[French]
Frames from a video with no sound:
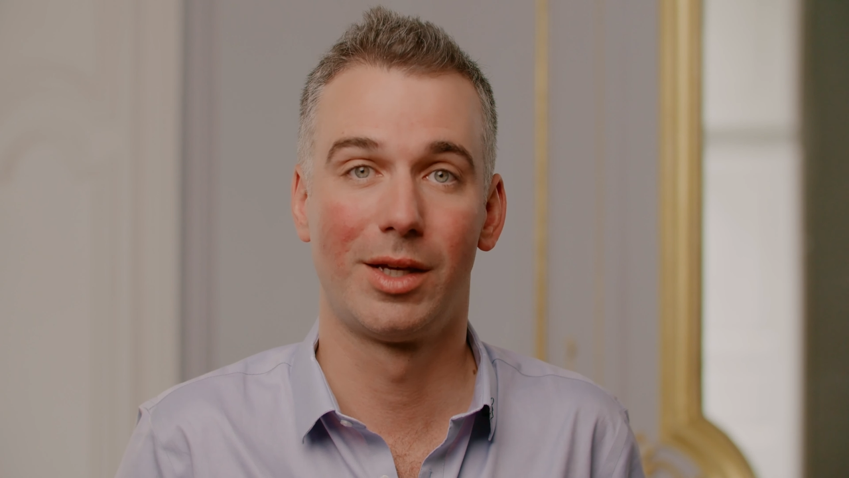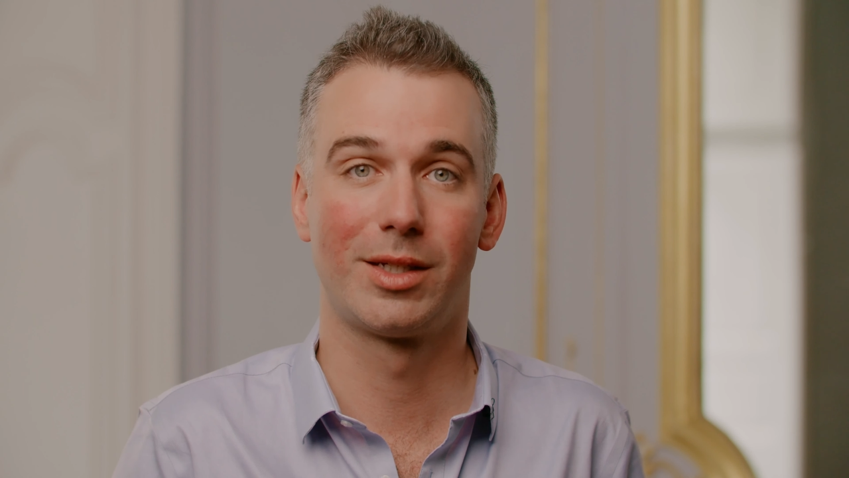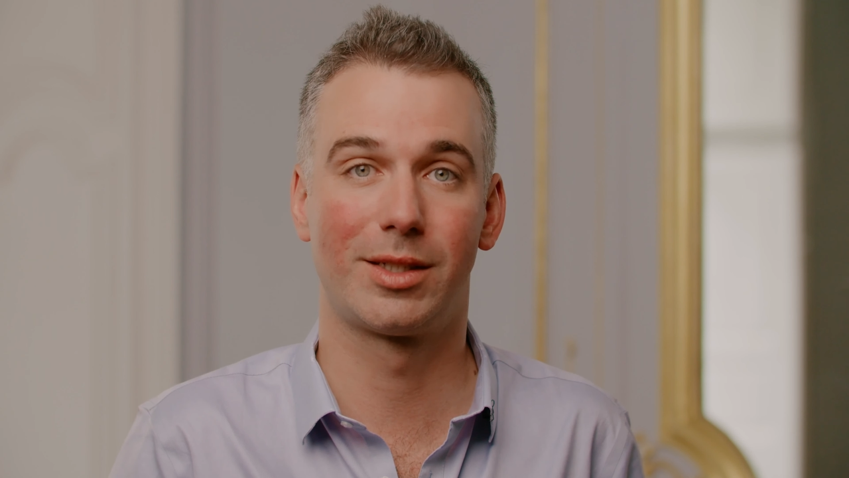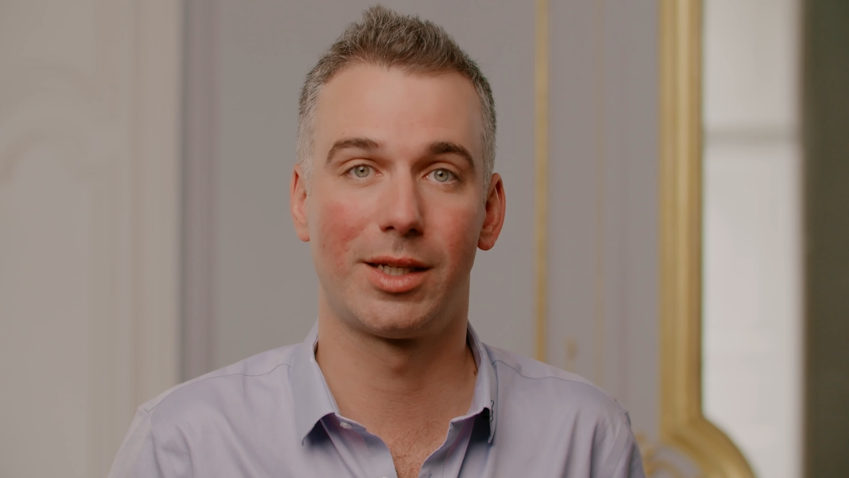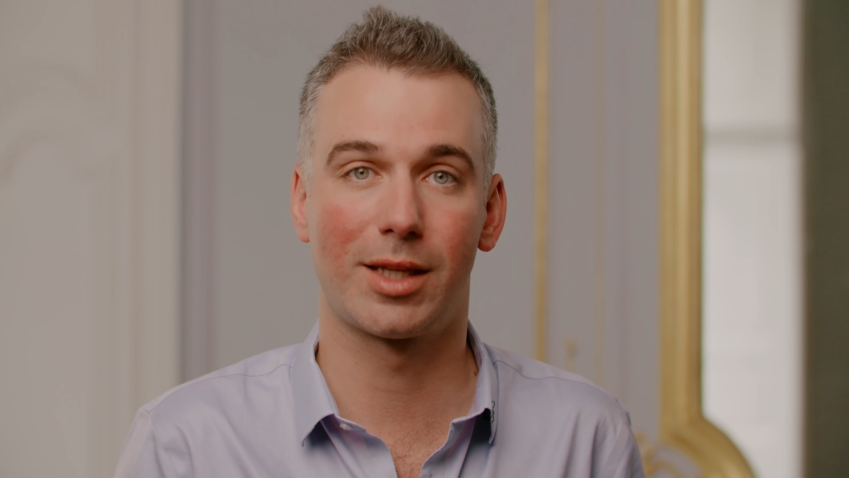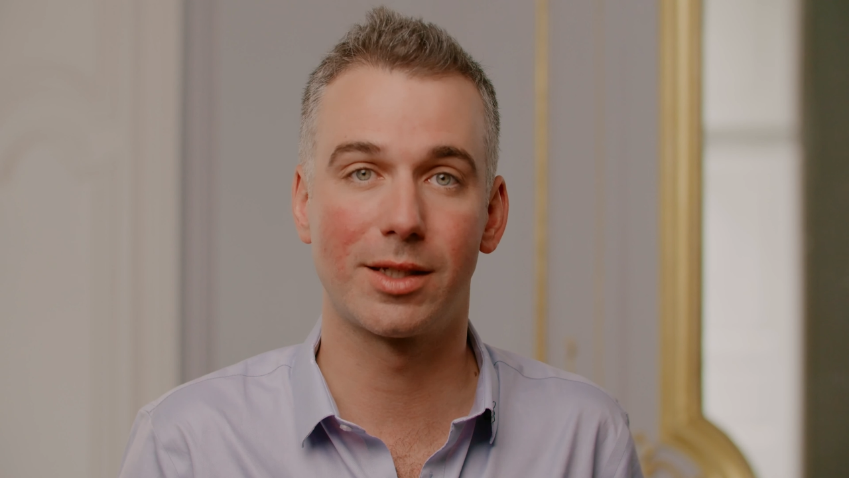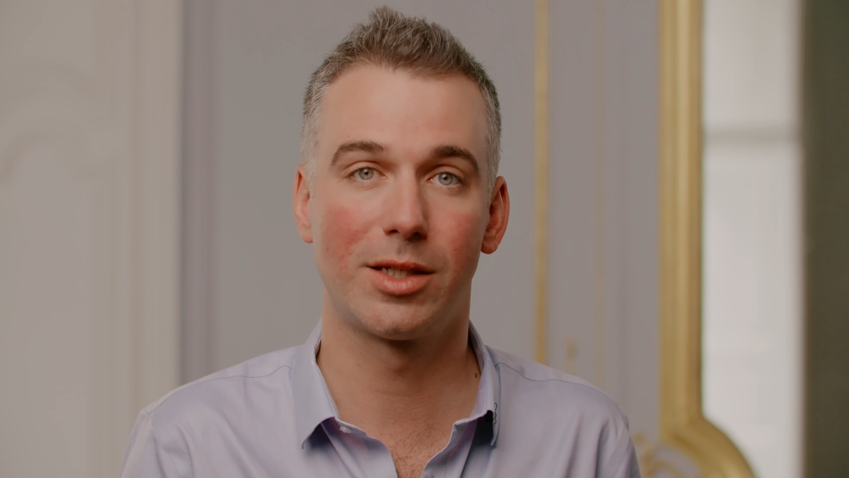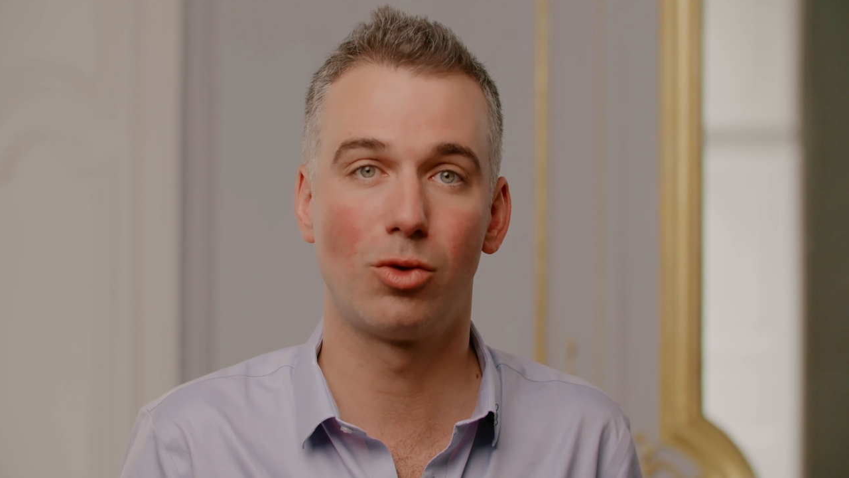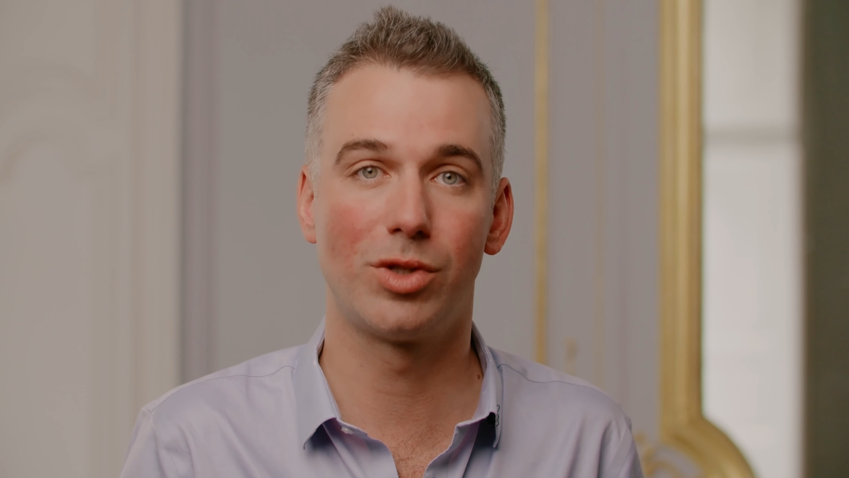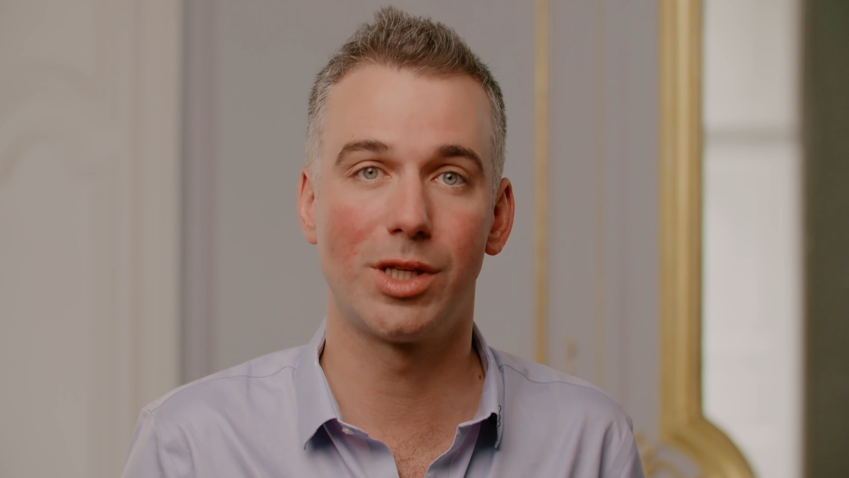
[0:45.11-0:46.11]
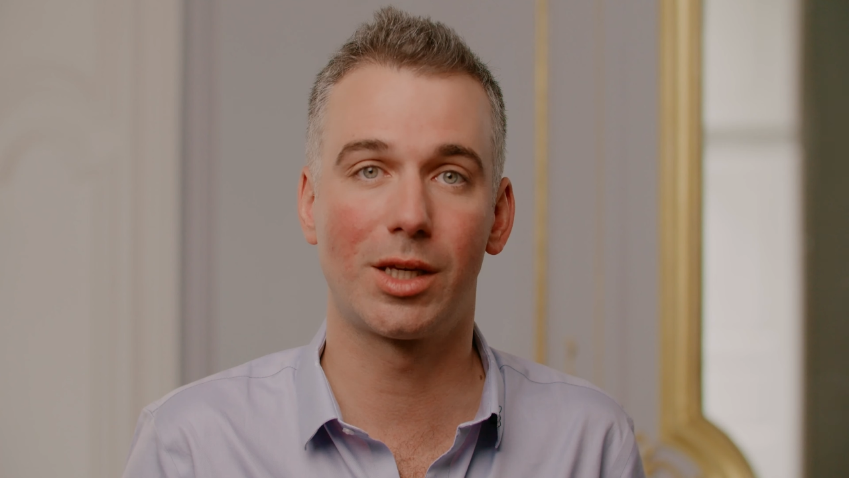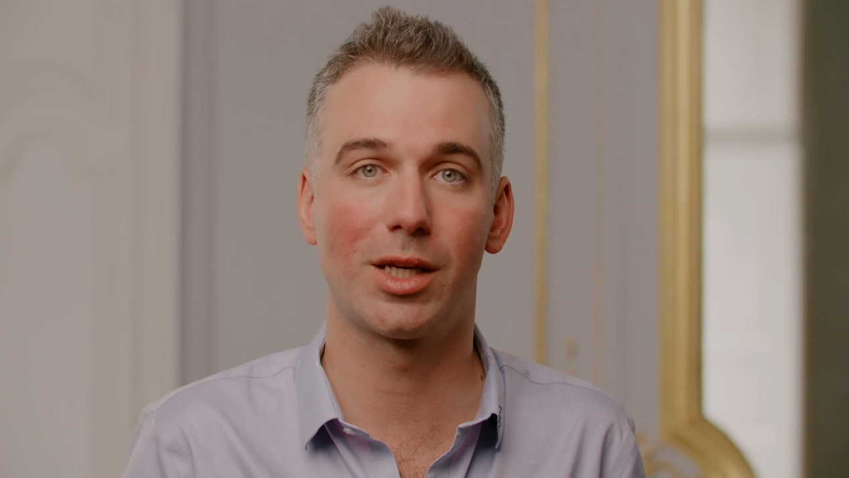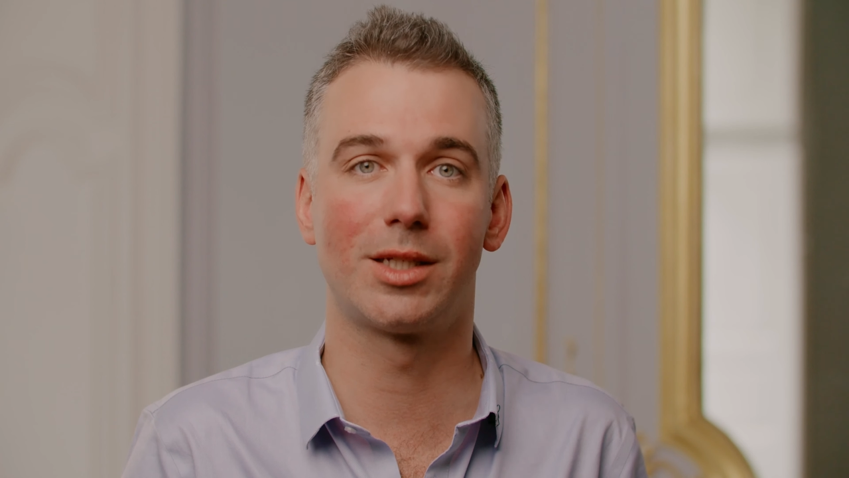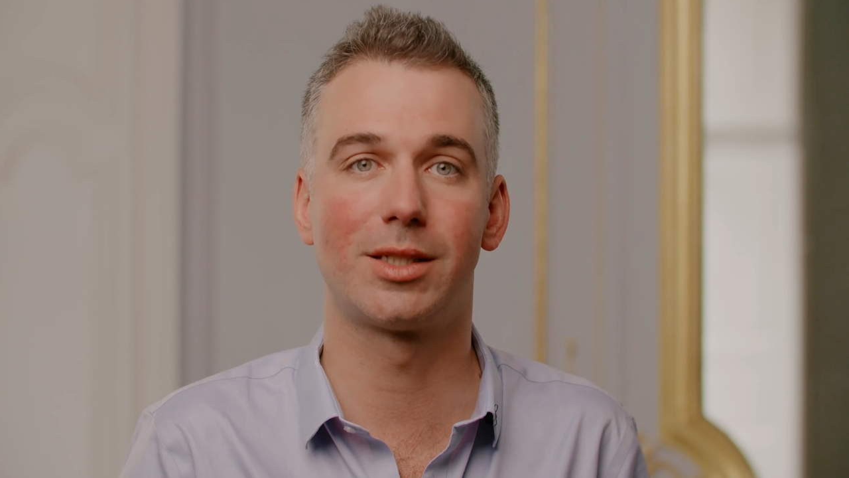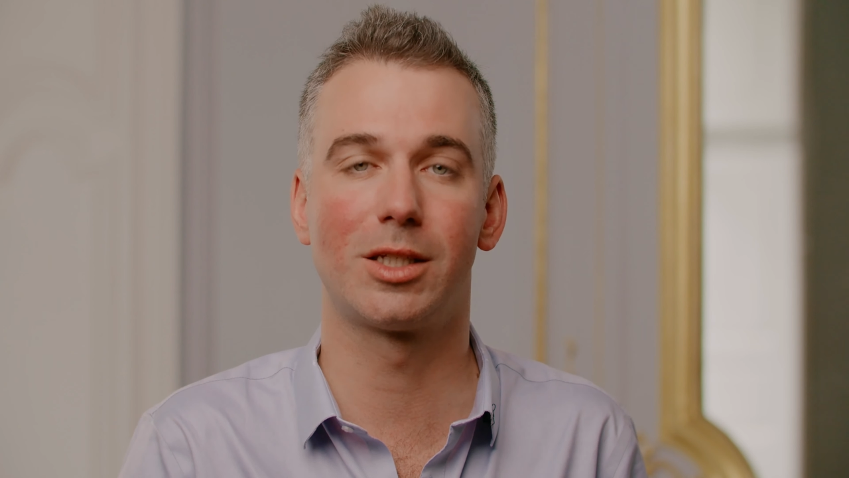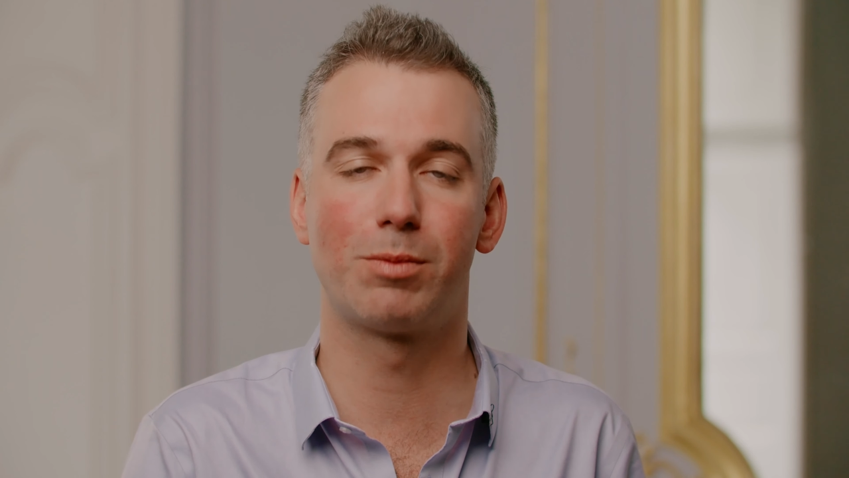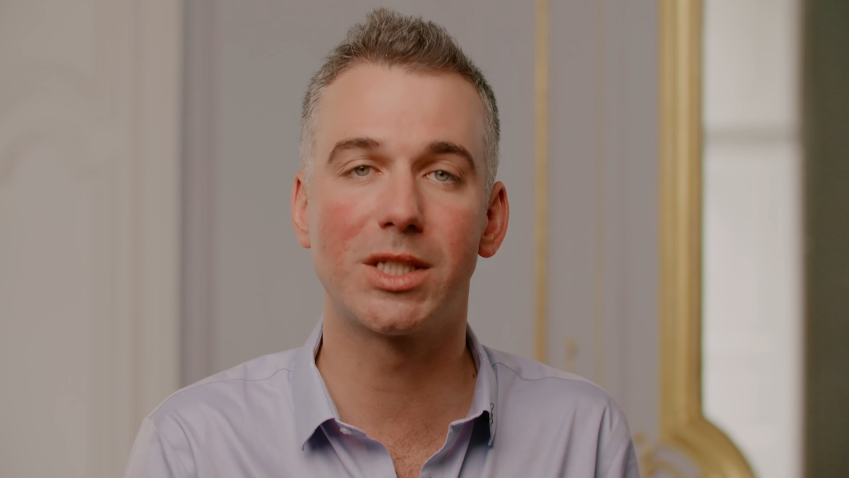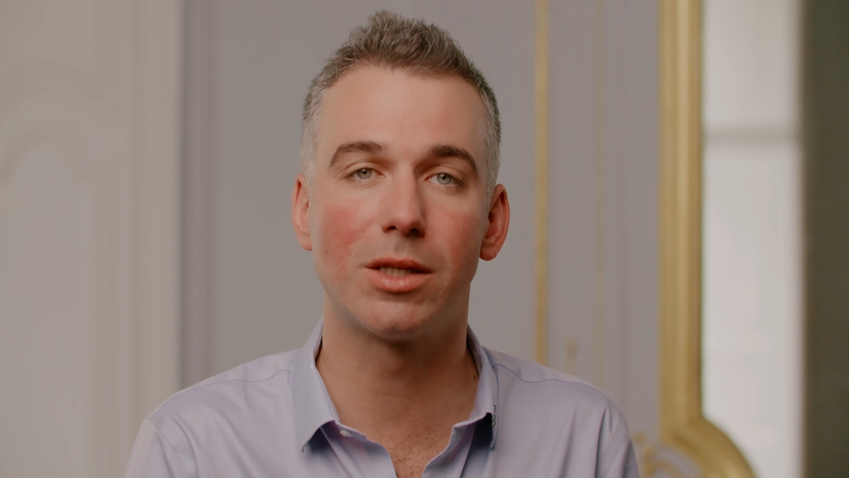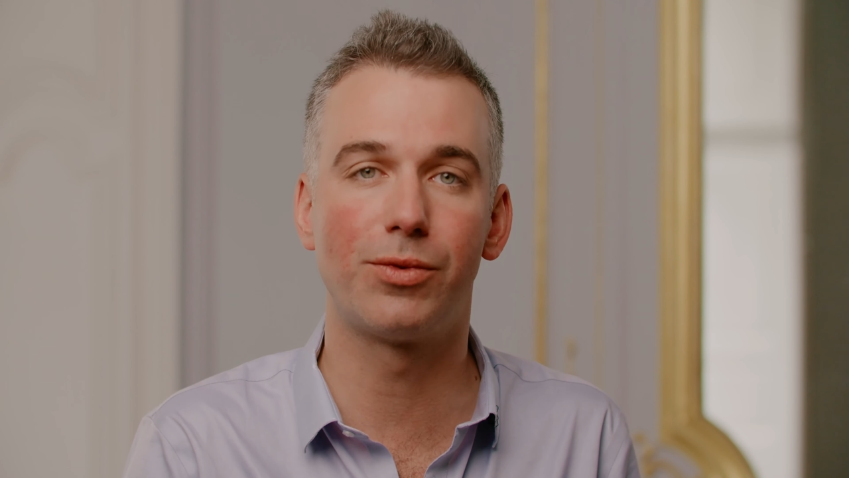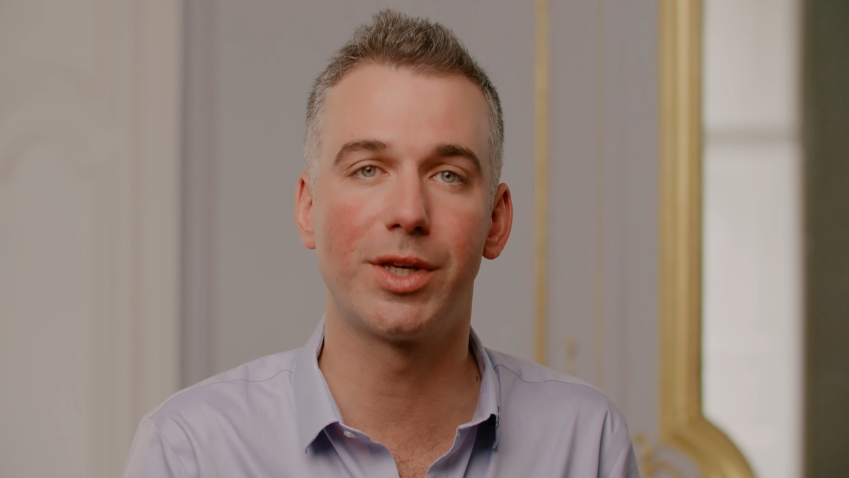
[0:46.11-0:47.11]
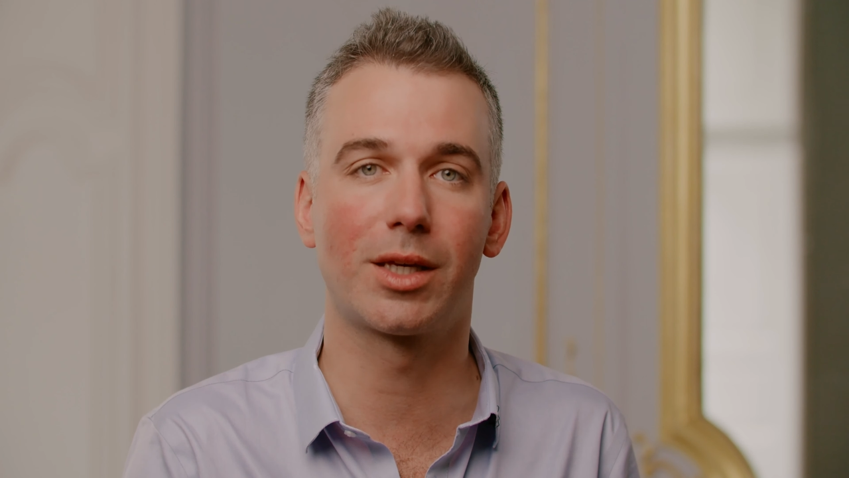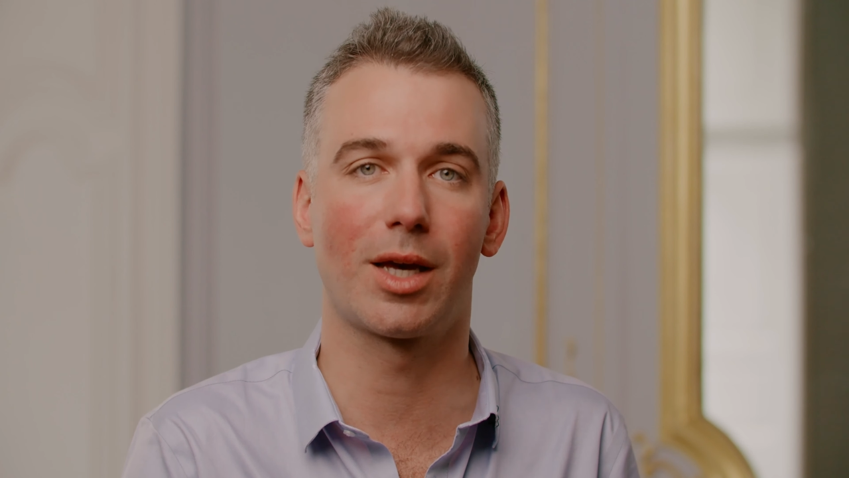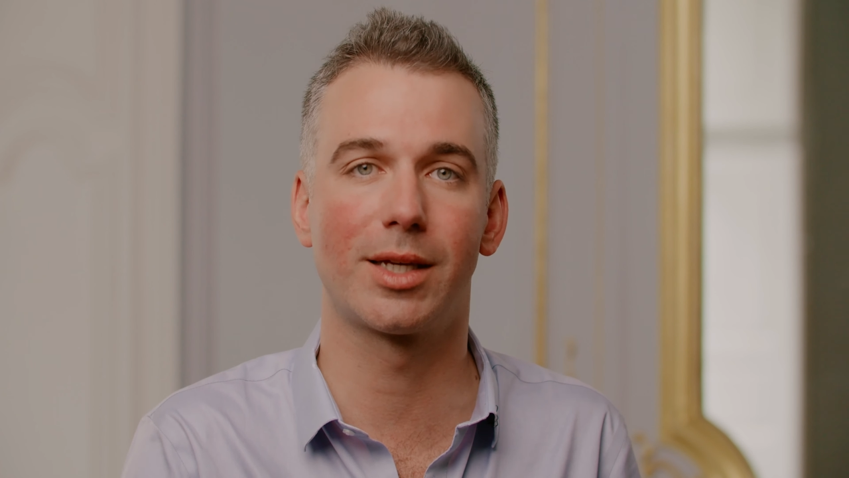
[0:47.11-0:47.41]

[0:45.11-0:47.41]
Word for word: c'est assez unique et c'est spécifique